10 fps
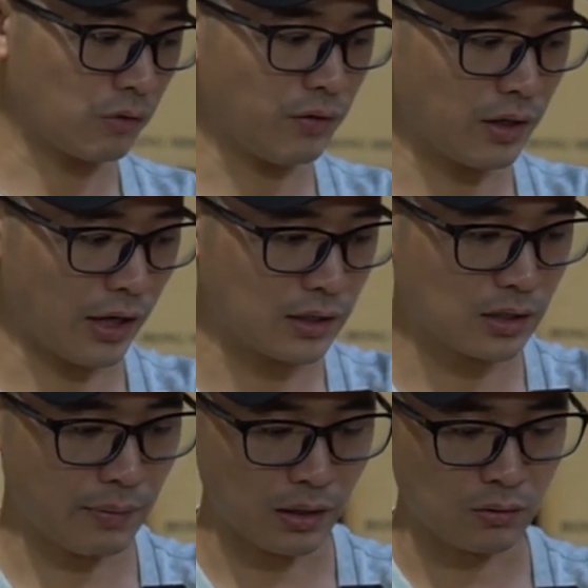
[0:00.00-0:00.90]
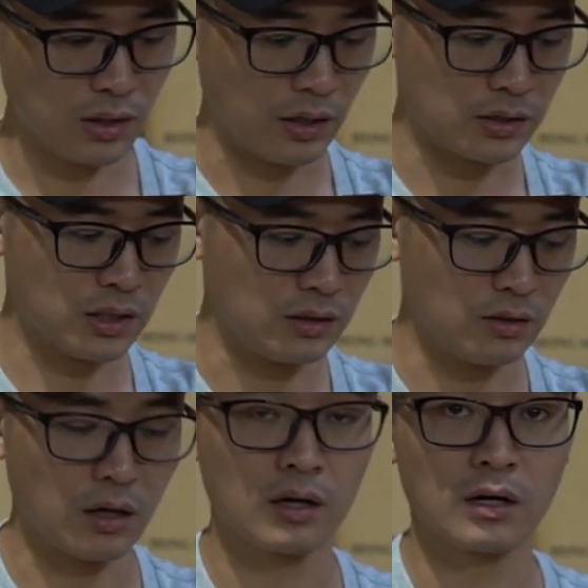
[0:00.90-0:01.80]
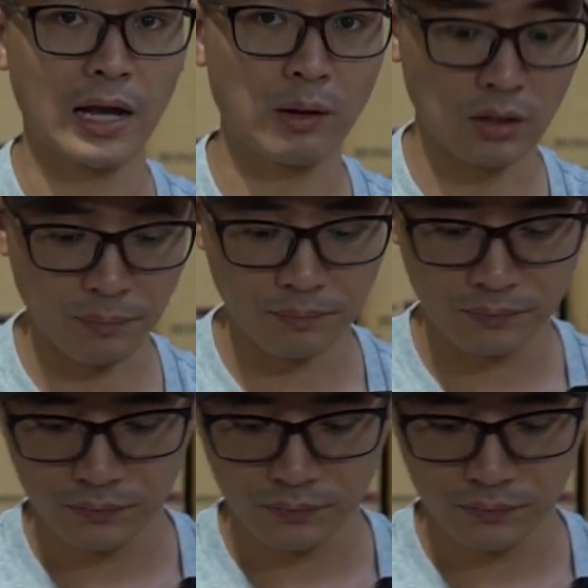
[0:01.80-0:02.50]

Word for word: cái phần này thì các bạn có thể chỉnh được cao thấp